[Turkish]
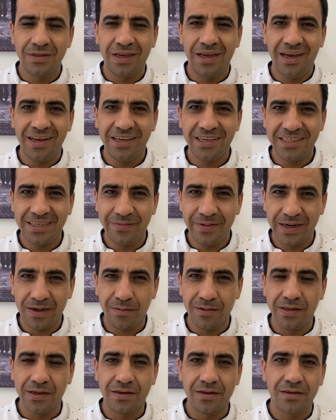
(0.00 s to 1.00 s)
Herkese
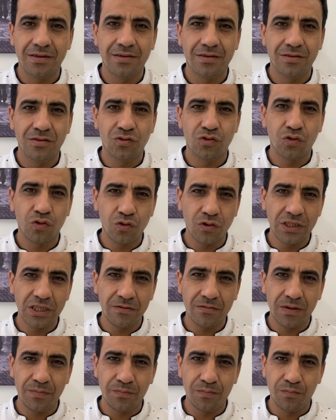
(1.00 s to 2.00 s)
merhabalar. Soru
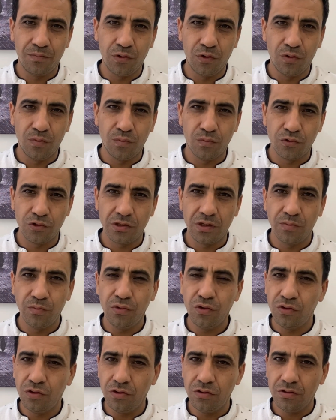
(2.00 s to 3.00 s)
cevap bölümümüzde
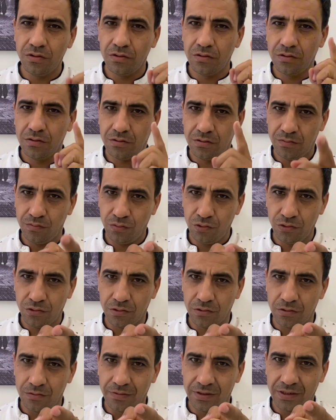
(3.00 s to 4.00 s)
bugün bu
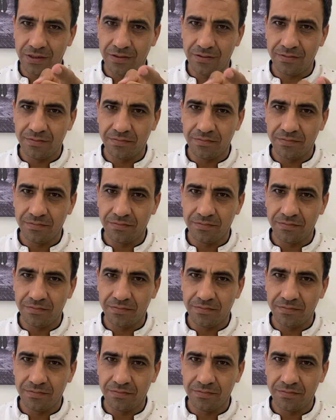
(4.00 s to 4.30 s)
soru var.